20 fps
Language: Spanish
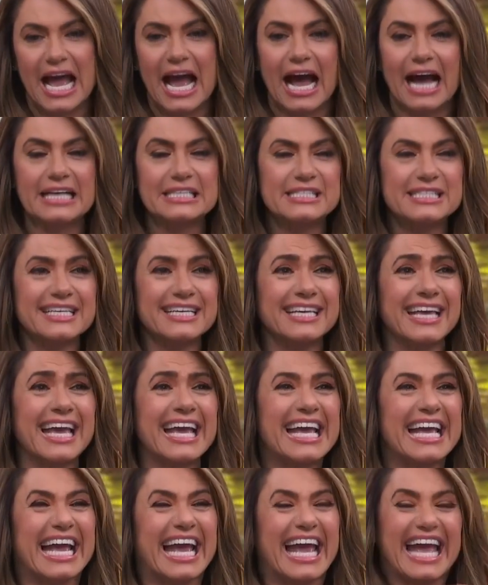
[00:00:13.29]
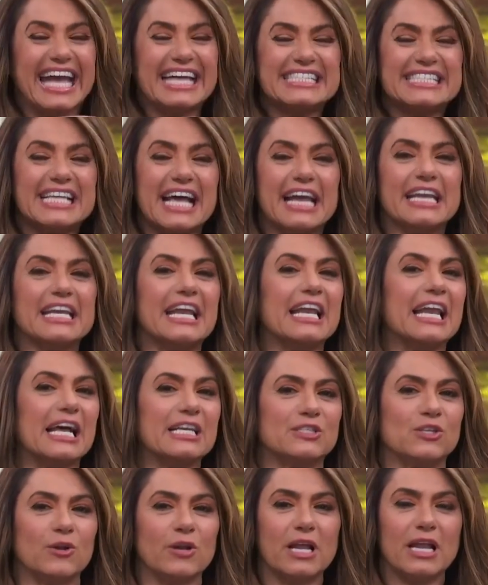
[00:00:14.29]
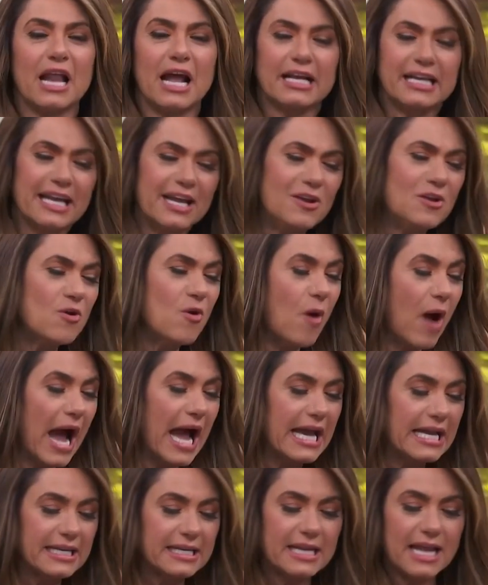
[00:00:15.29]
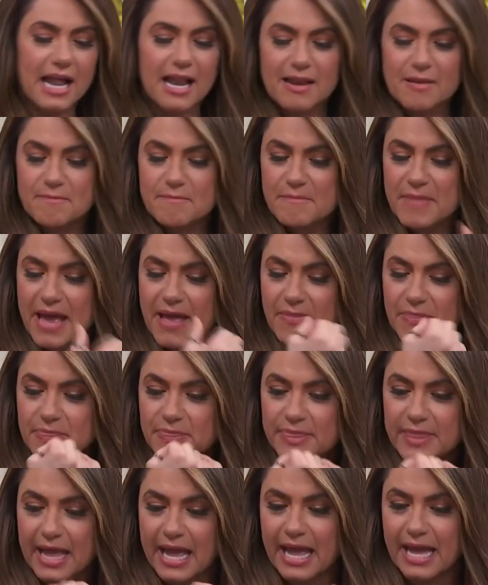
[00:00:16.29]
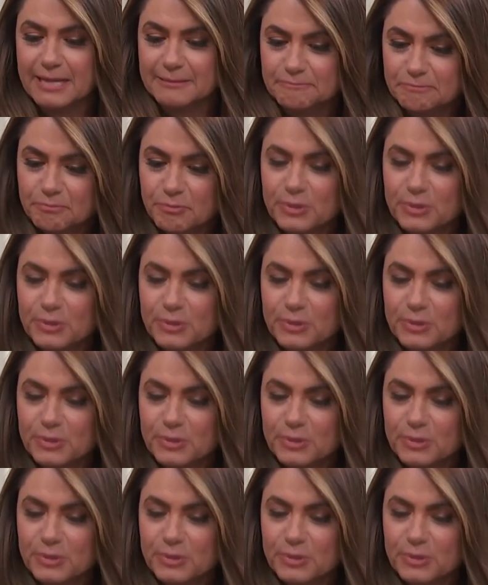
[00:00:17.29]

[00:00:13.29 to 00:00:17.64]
Así que esa relación en la que no hay realmente,